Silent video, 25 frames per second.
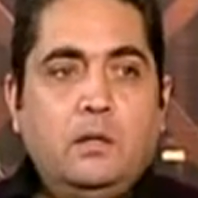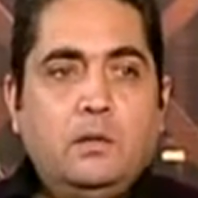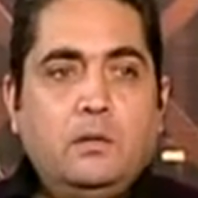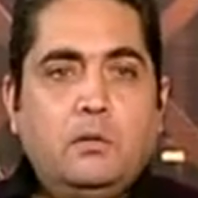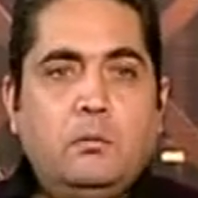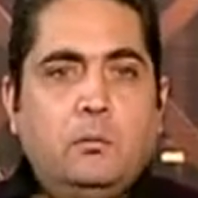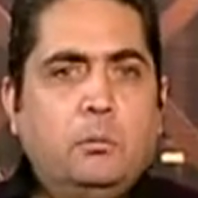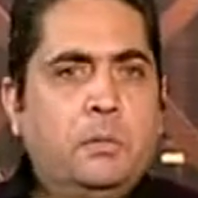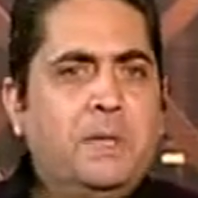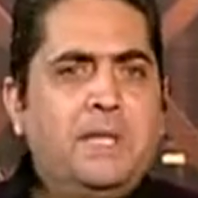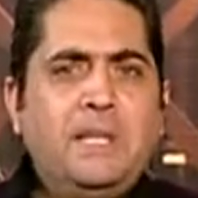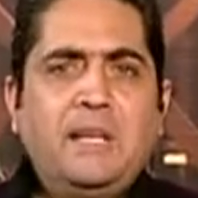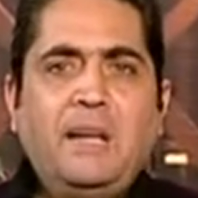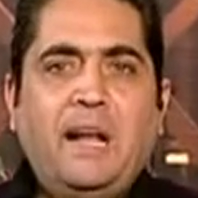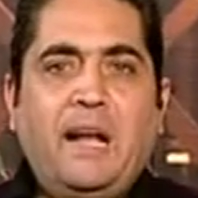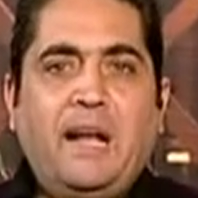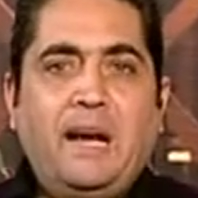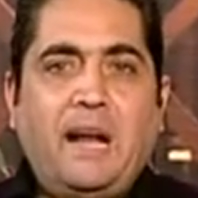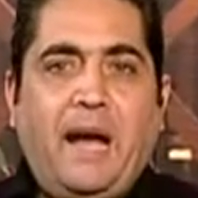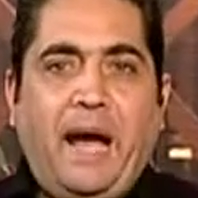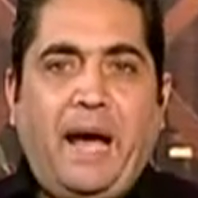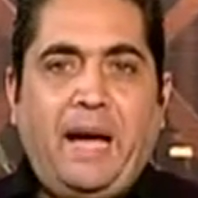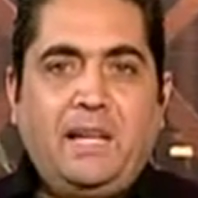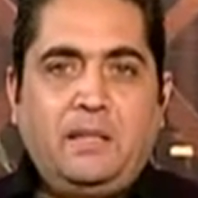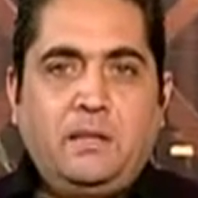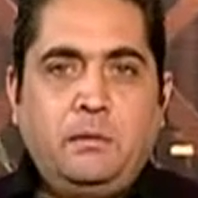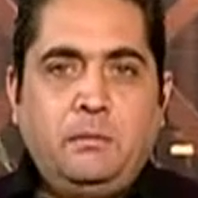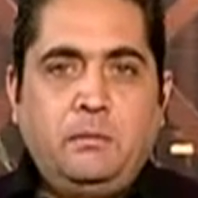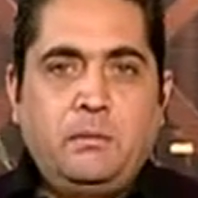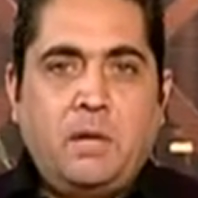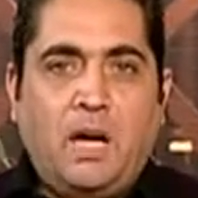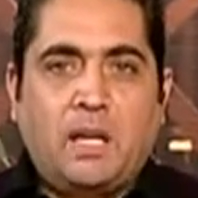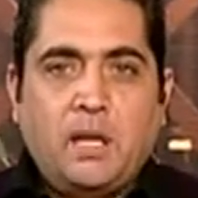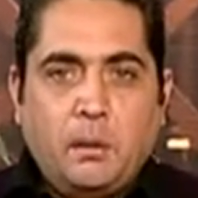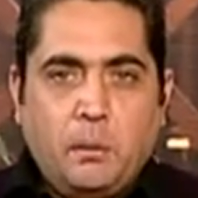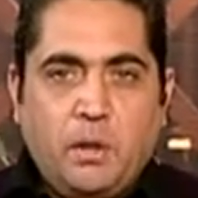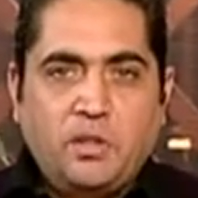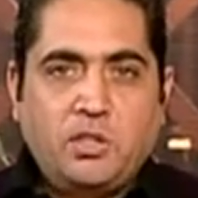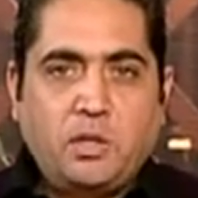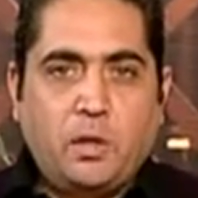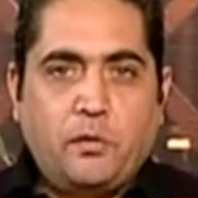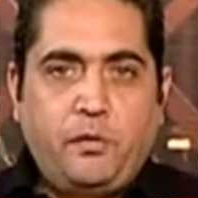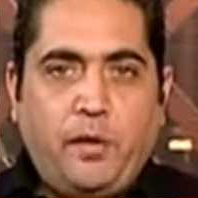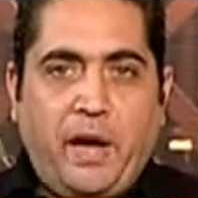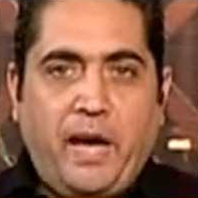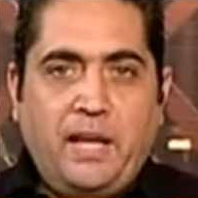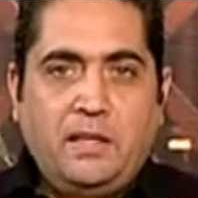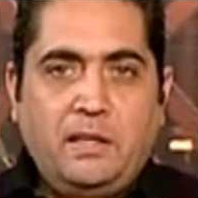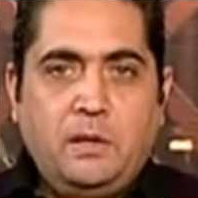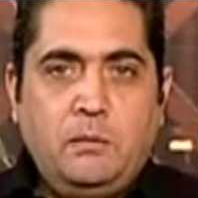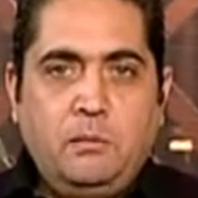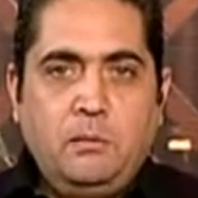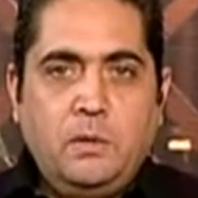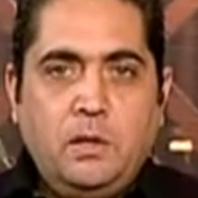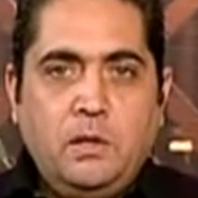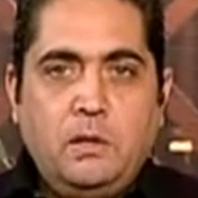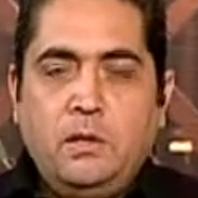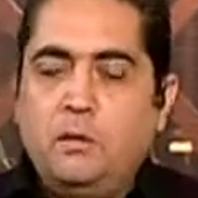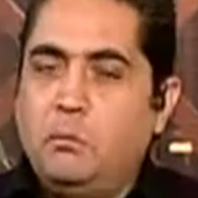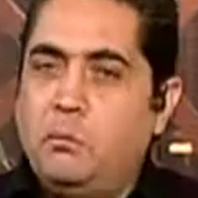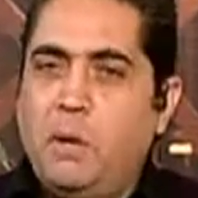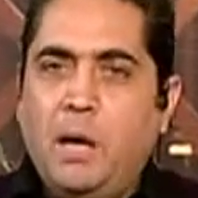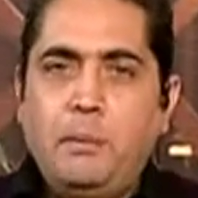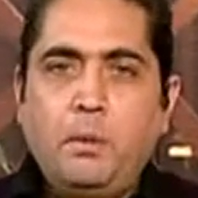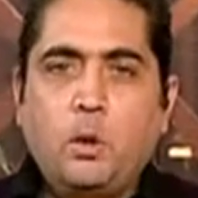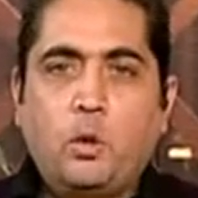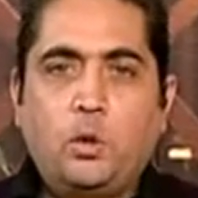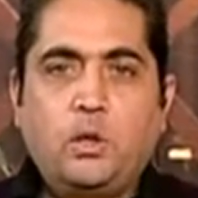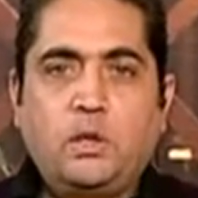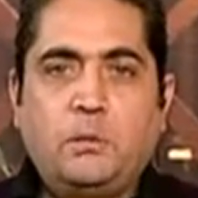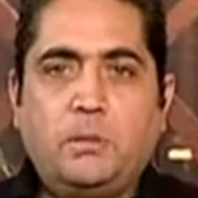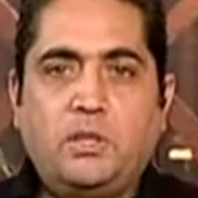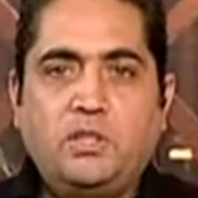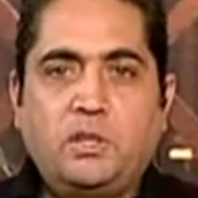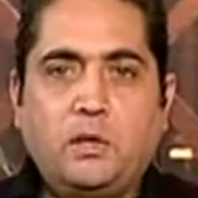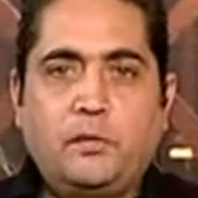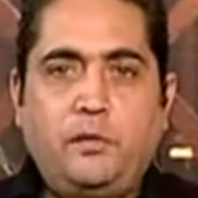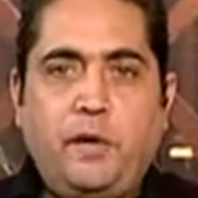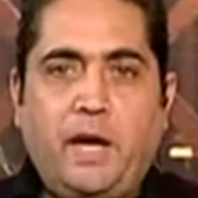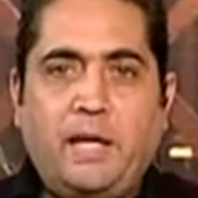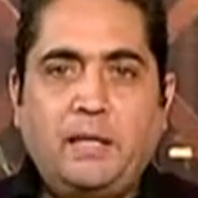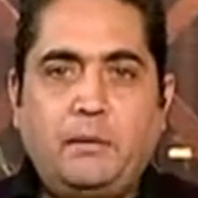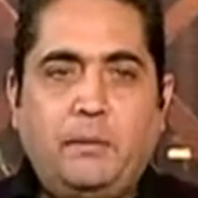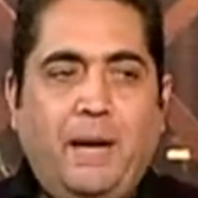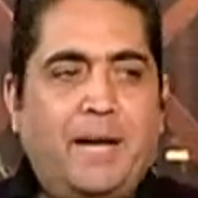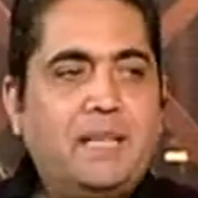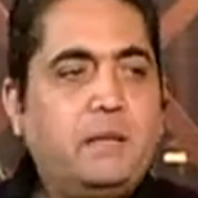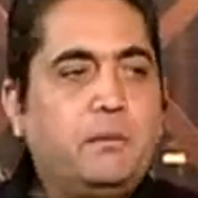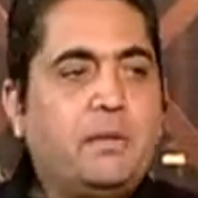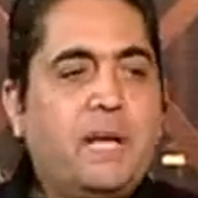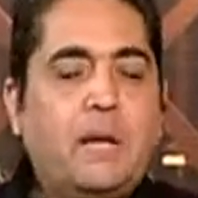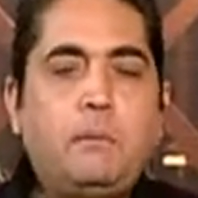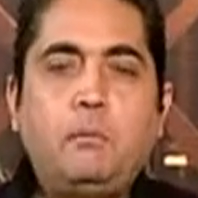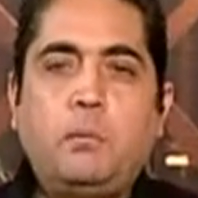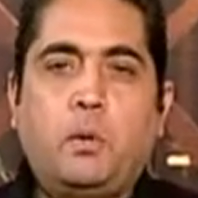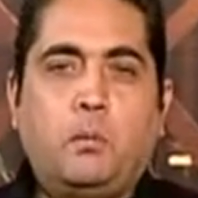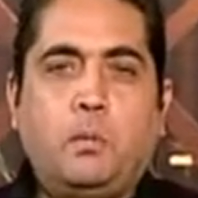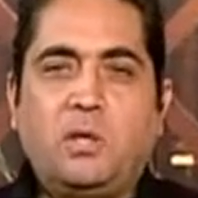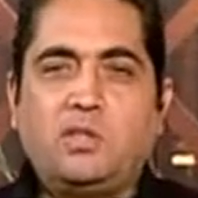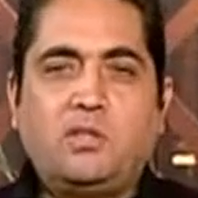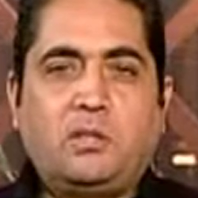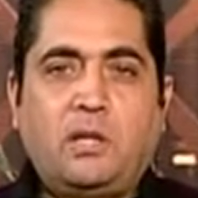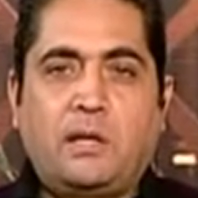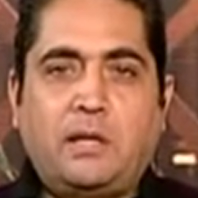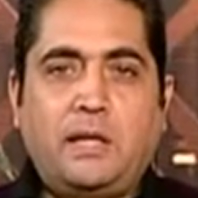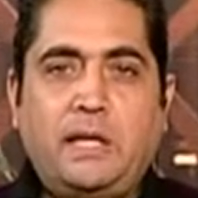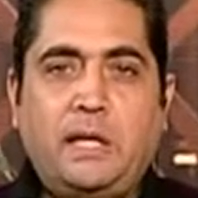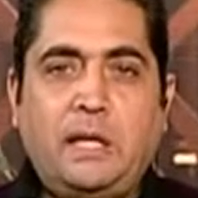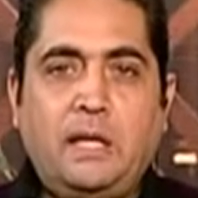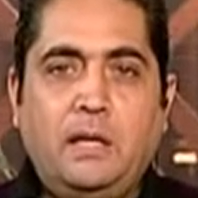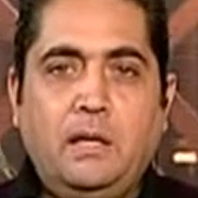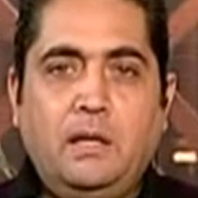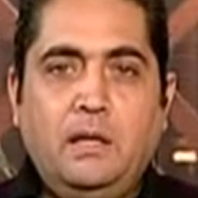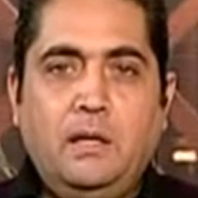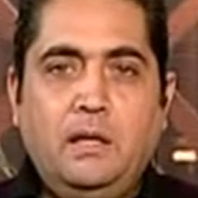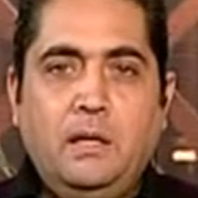مين اللي قالها حاتم انا بثق في حاتم مهما كنت بثق في حاتم حاتم جايب من المصدر ايه